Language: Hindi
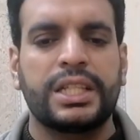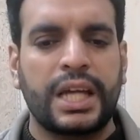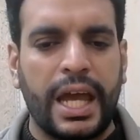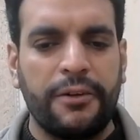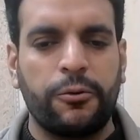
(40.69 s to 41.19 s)

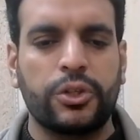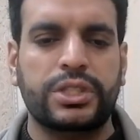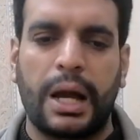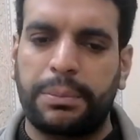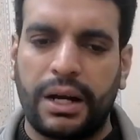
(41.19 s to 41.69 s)
चाहे वो
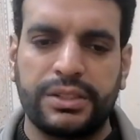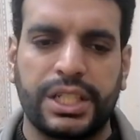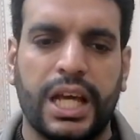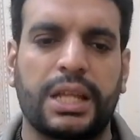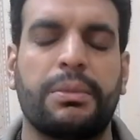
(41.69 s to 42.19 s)
सबका
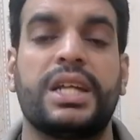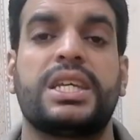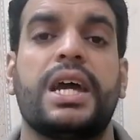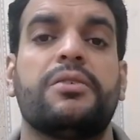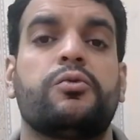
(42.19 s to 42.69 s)
वजी अजम है
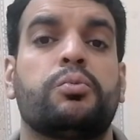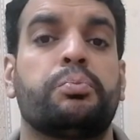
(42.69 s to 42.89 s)
चाहे